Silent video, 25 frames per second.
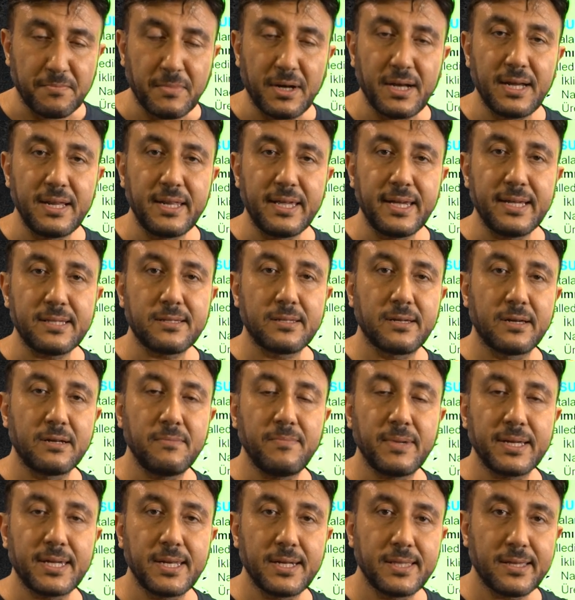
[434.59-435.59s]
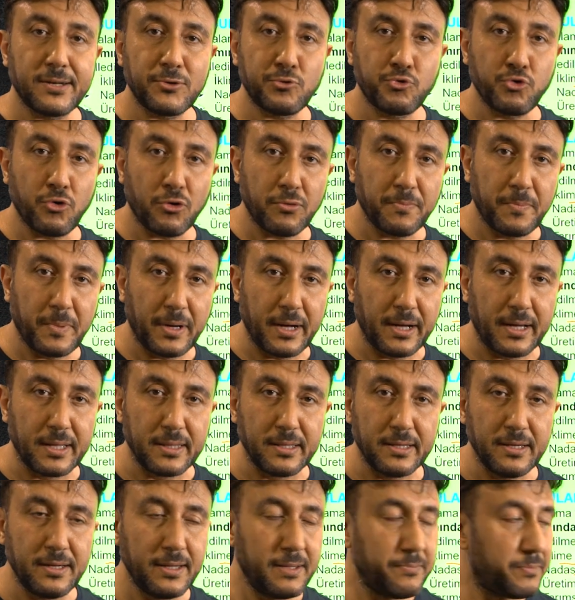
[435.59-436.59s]
Maliyet tarım makineleri çok
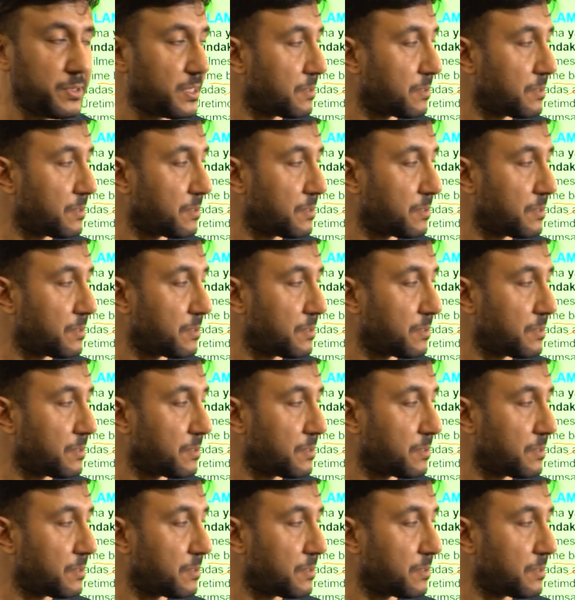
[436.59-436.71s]
pahalı.